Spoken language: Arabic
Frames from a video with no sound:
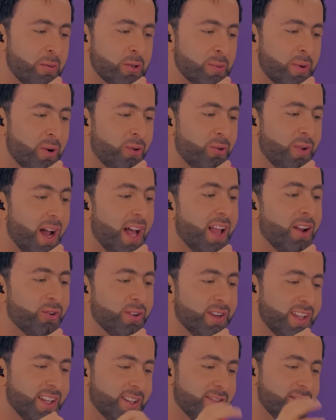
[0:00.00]
مش معقول هاي
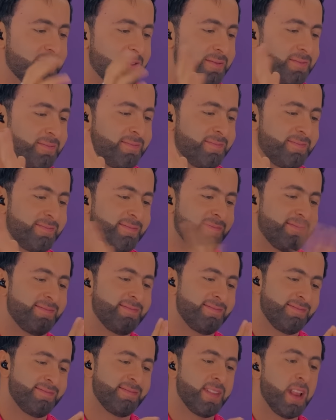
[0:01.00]
الاغنيه
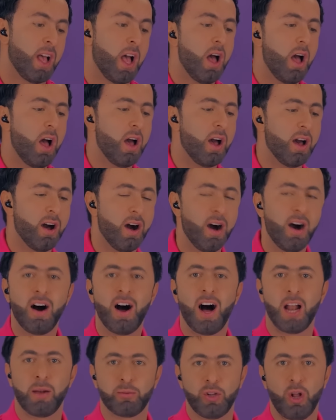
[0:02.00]
اه,
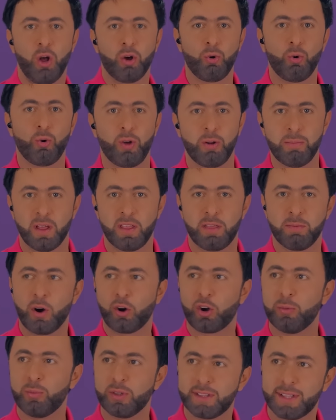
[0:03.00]
آه، انا مدي حقوق البث
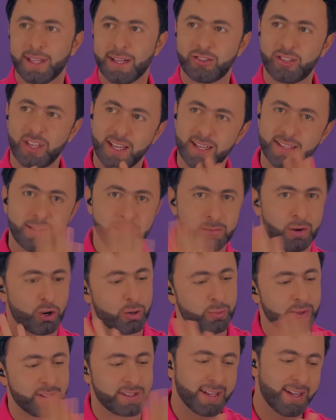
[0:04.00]
ماكو مونتاج يس
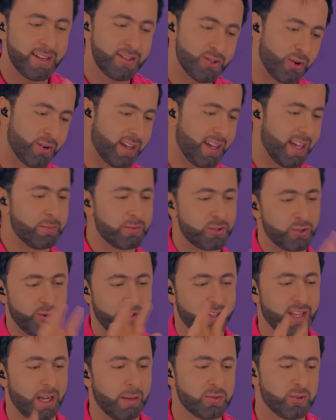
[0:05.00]
ماكو مونتاج اوكي ام
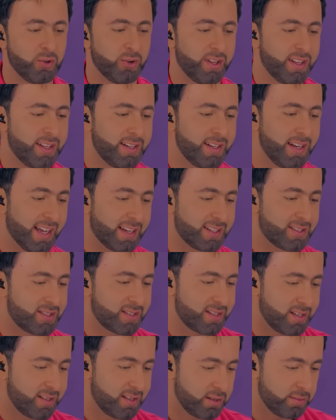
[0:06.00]
سوري ام سوري
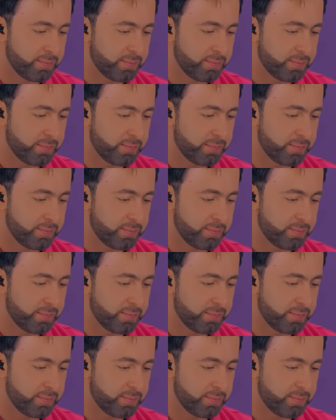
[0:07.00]
نيكست